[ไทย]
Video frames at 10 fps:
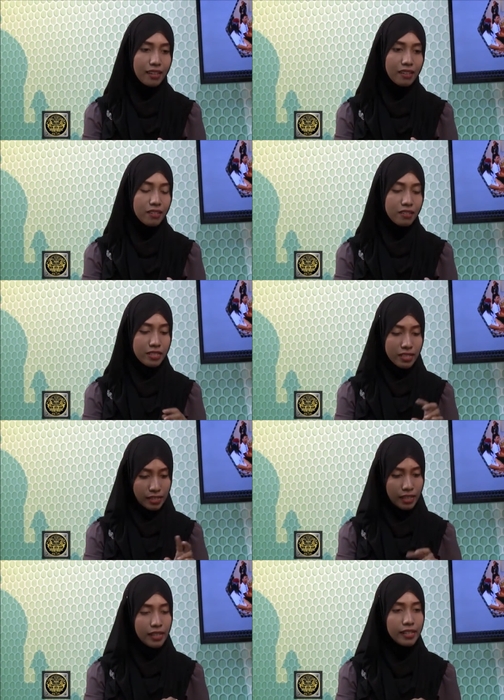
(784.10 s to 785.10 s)
ค่ะ ก็เราก็จะ
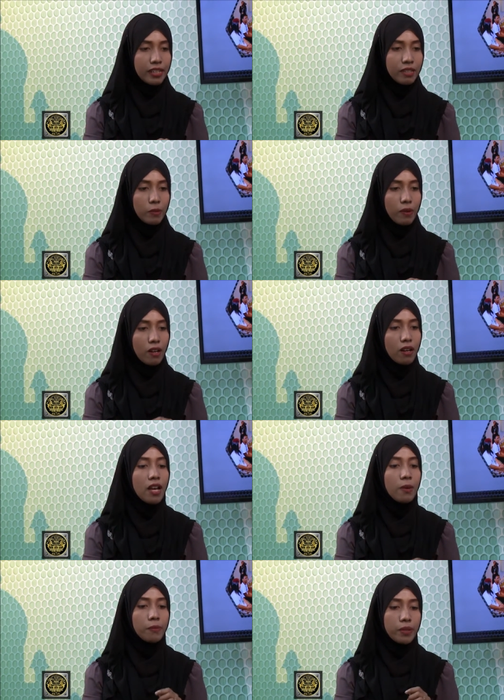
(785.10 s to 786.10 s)
เช็คให้ในระบบว่า
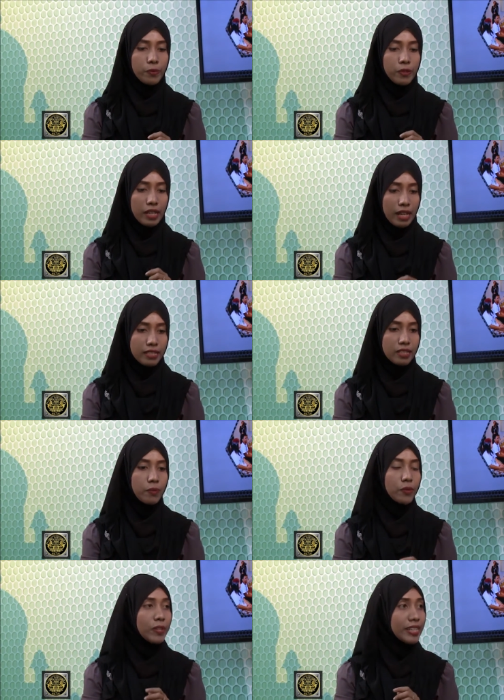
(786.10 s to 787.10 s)
เหมือนผู้ต้องขัง
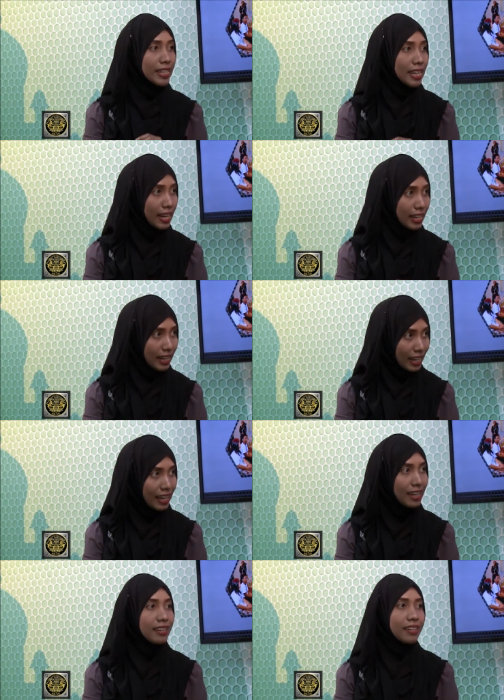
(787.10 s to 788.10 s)
จะพ้นวันที่ 5 นะ
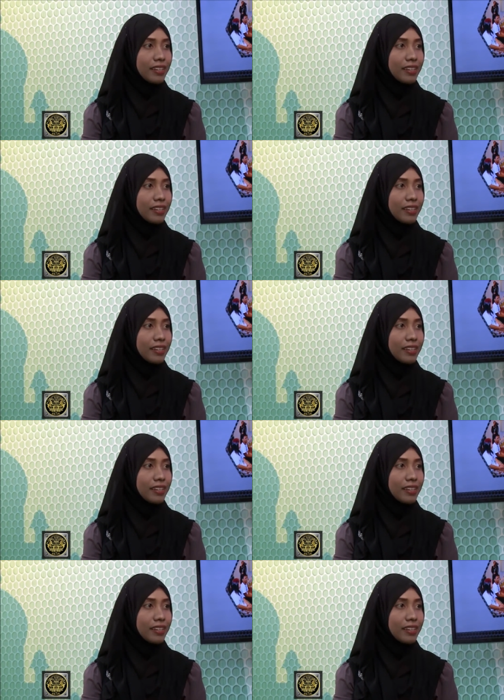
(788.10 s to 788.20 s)
คะ